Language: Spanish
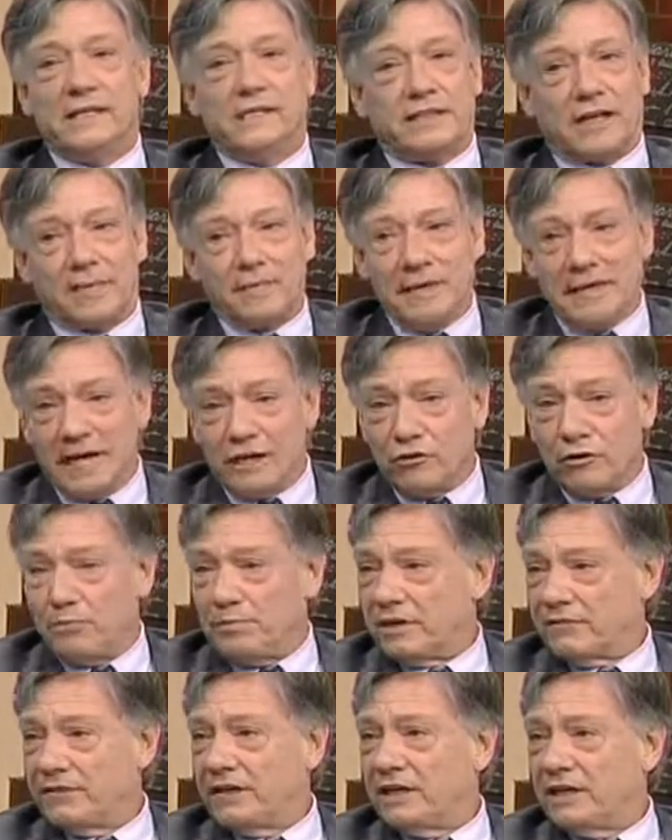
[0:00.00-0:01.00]
Terminando el
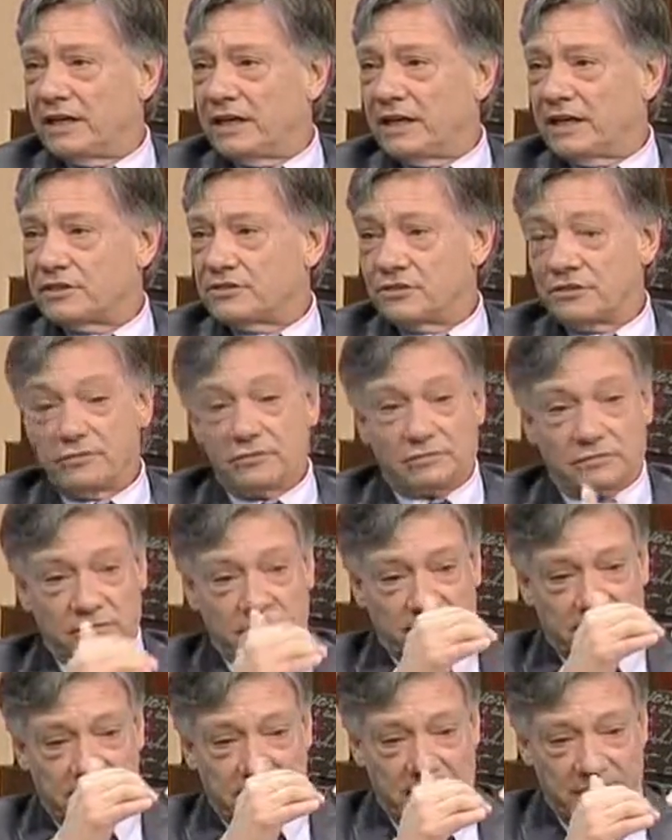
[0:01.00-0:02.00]
perfil de egreso,
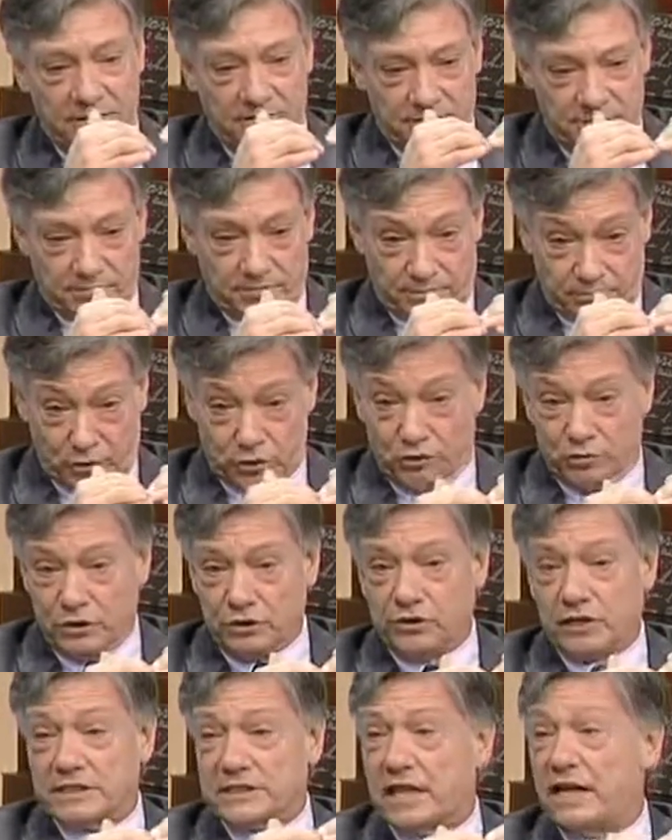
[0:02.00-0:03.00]
se por
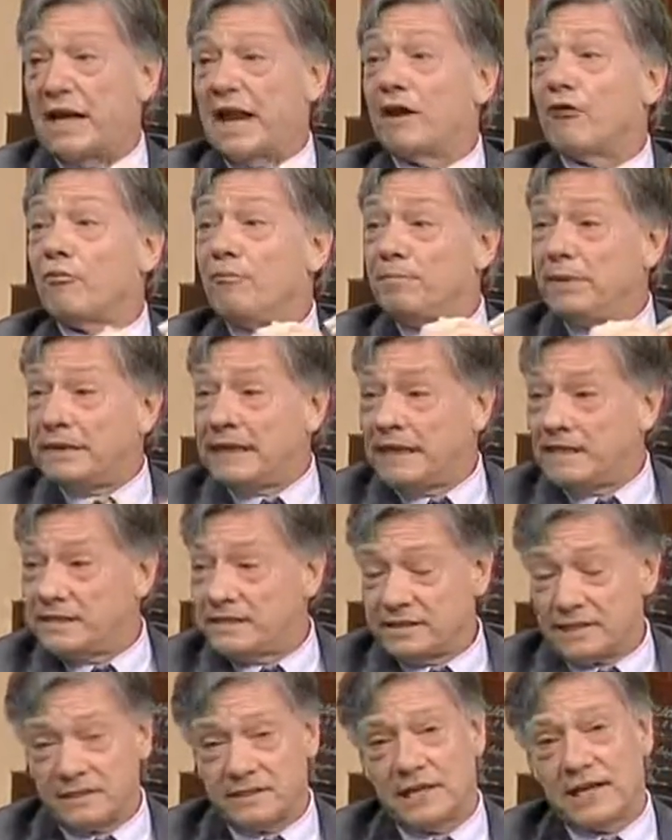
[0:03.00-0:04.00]
supuesto que salen las
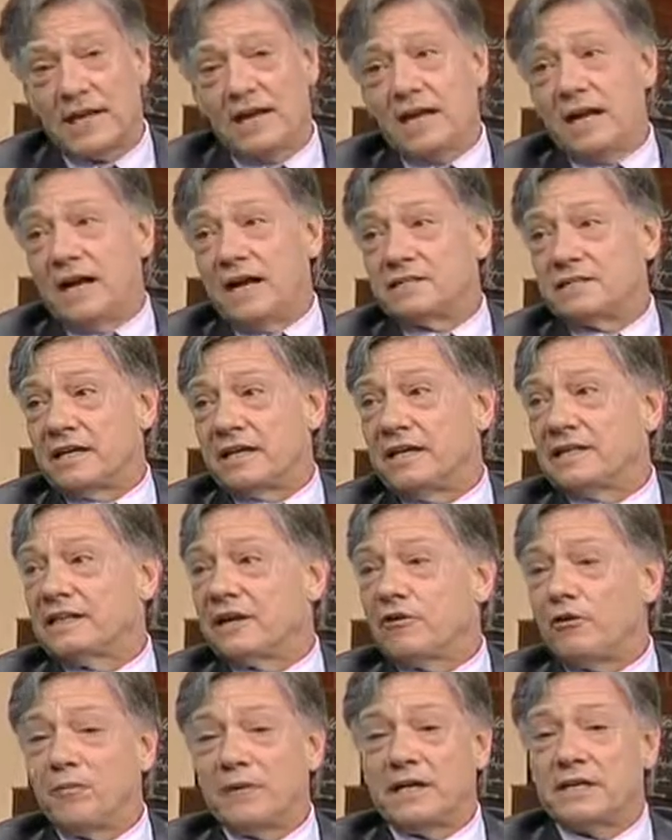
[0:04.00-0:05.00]
competencias, a salir
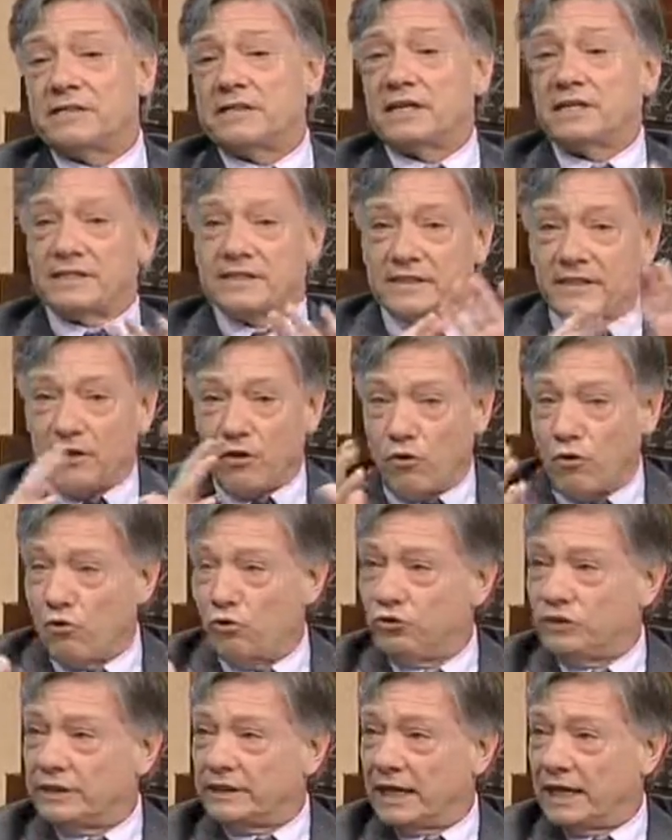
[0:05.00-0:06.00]
estas competencias se
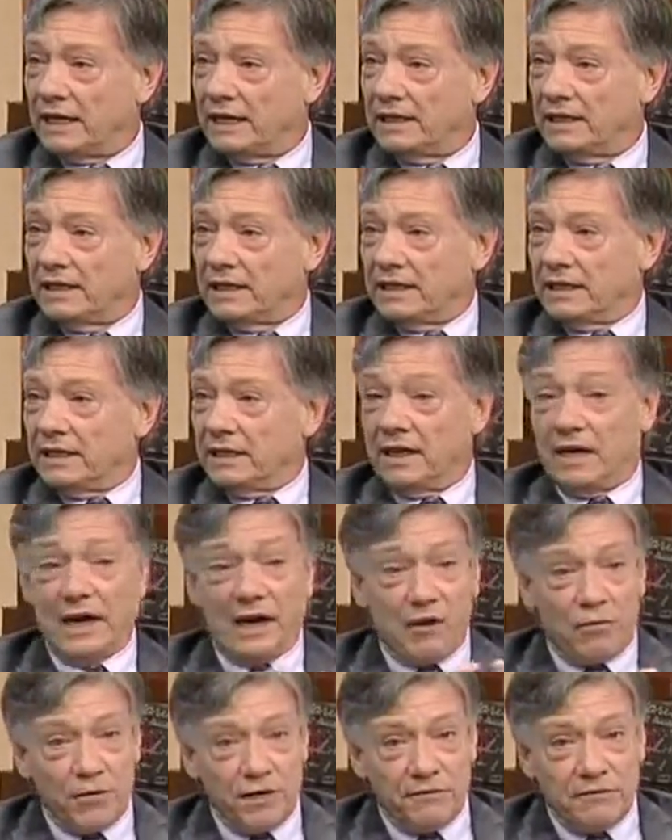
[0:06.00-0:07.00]
junta
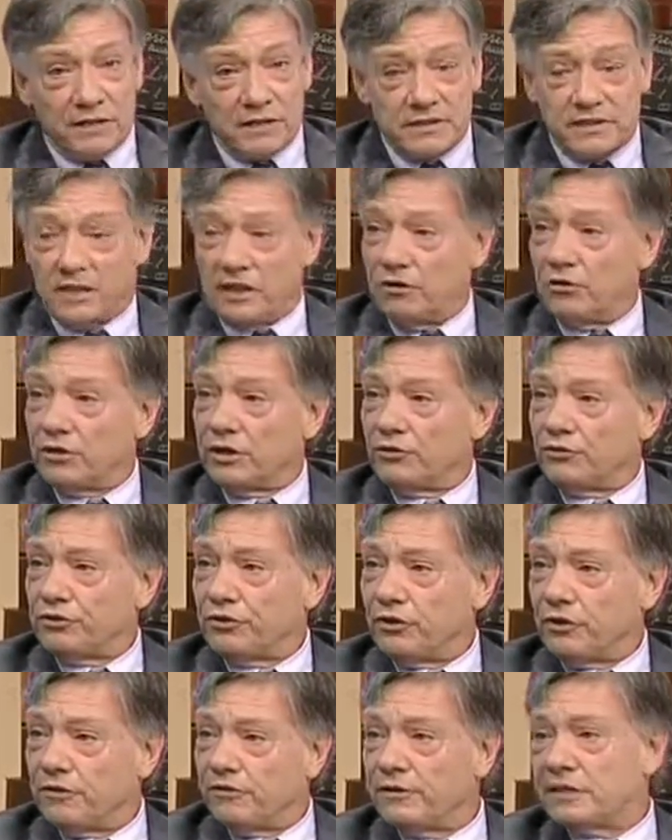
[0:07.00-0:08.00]
la los ejecutivos
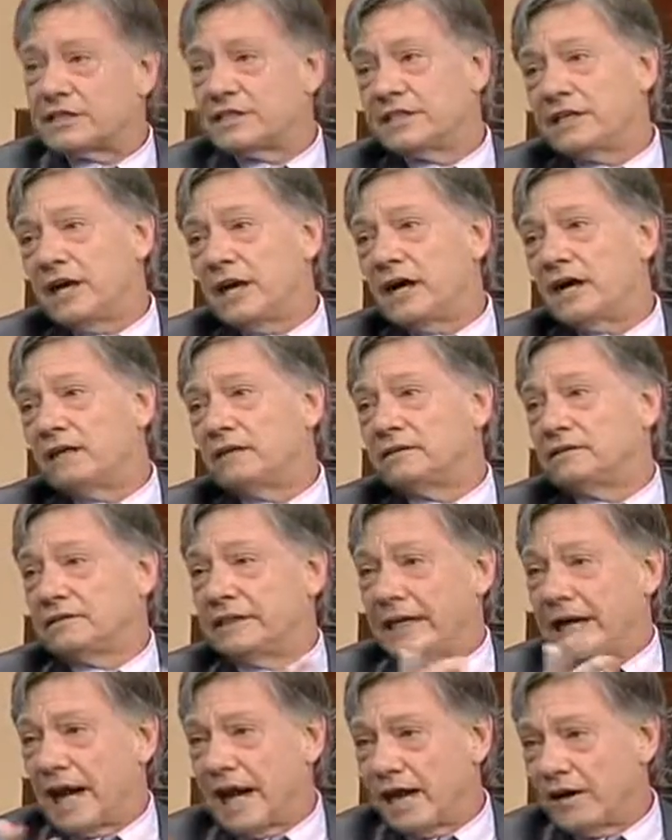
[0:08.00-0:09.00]
de la universidad,
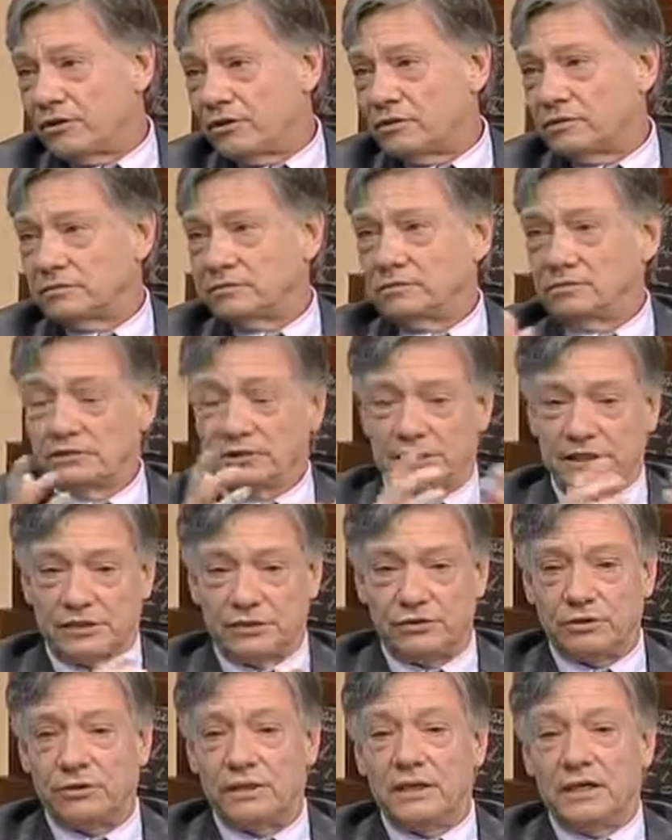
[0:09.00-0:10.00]
decano, ¿no es
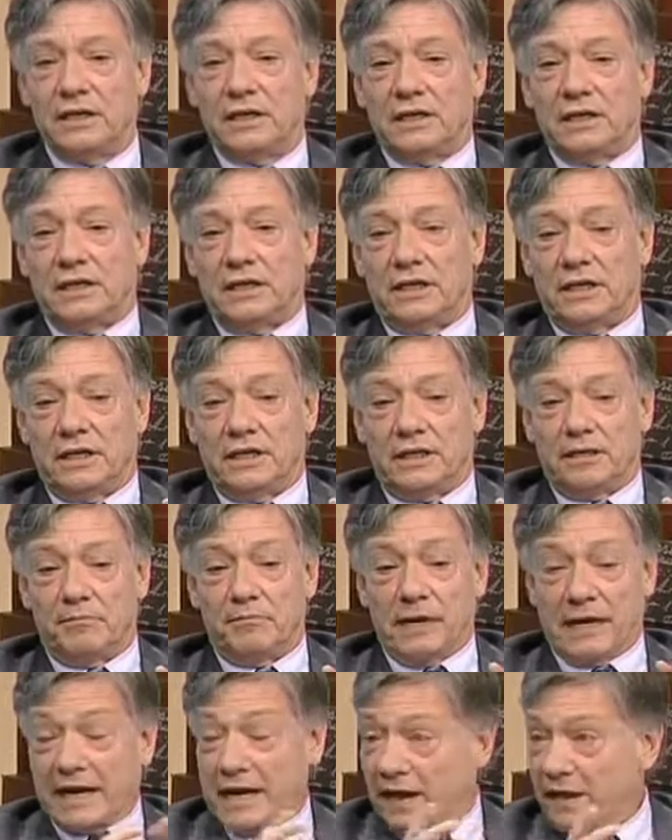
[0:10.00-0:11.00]
cierto?, eh,
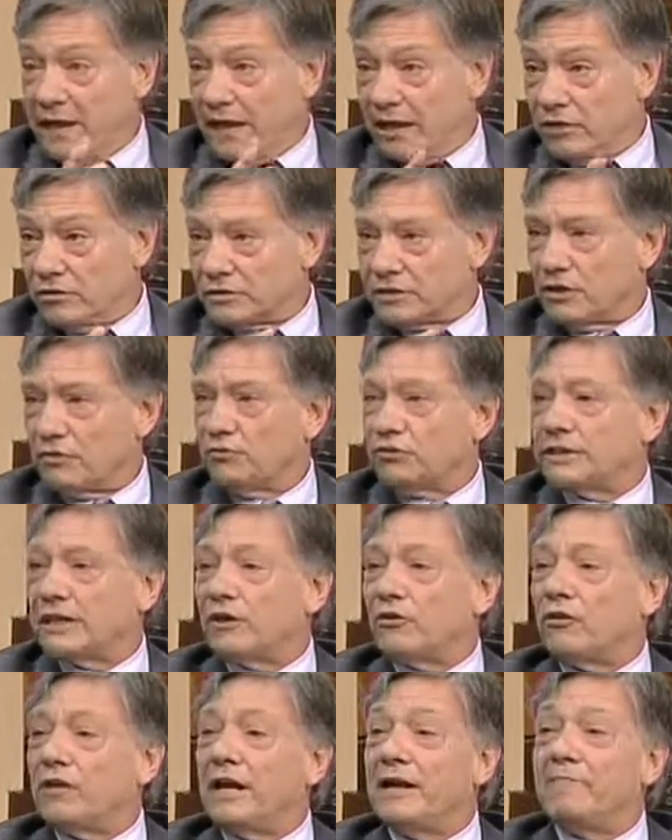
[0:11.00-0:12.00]
mercadeo, se junta
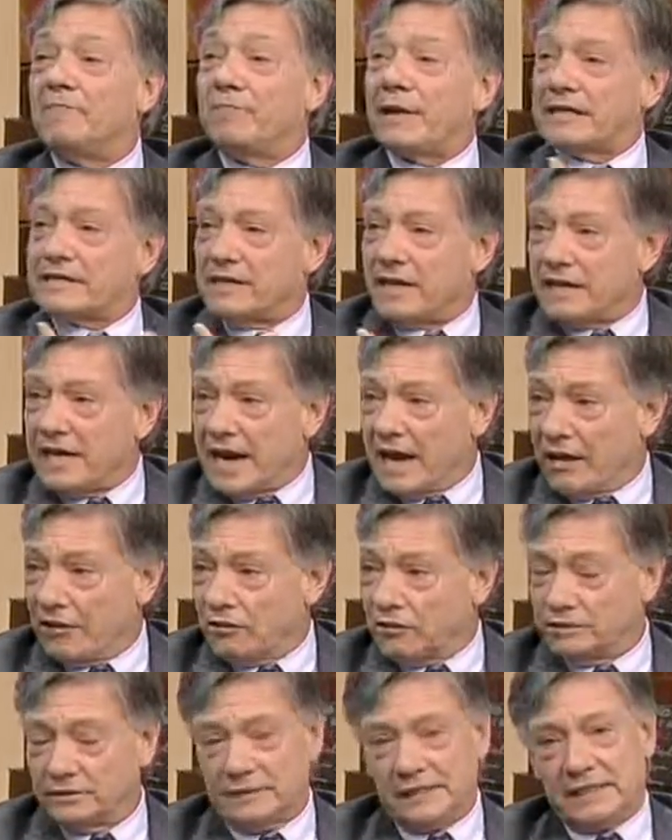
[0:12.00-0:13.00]
con el
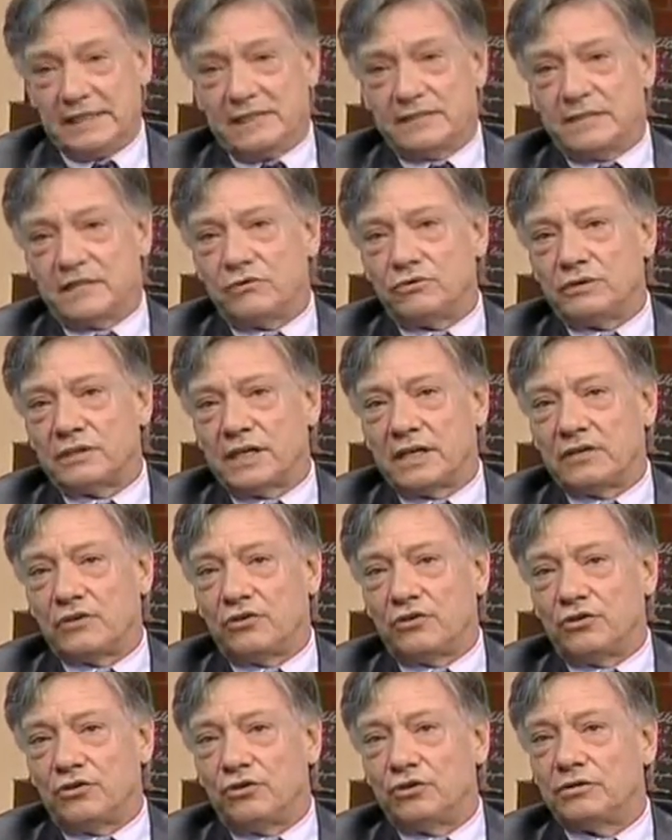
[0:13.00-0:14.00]
empresariado, se juntan
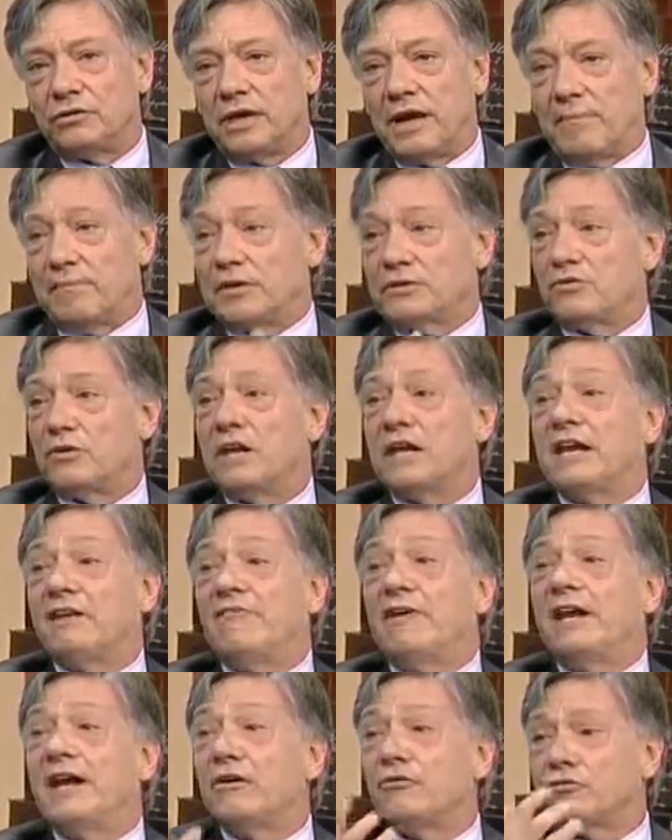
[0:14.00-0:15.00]
con las personas que
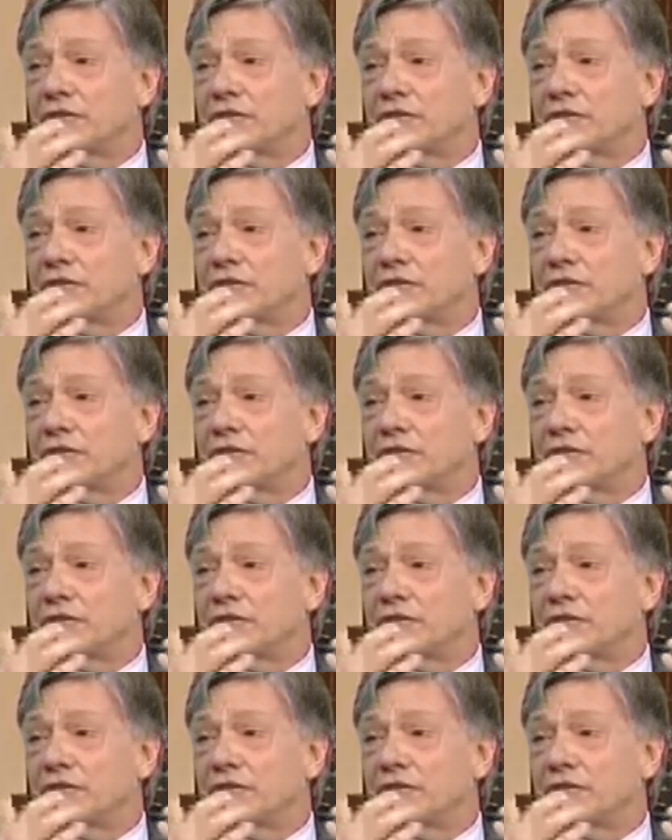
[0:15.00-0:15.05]
van a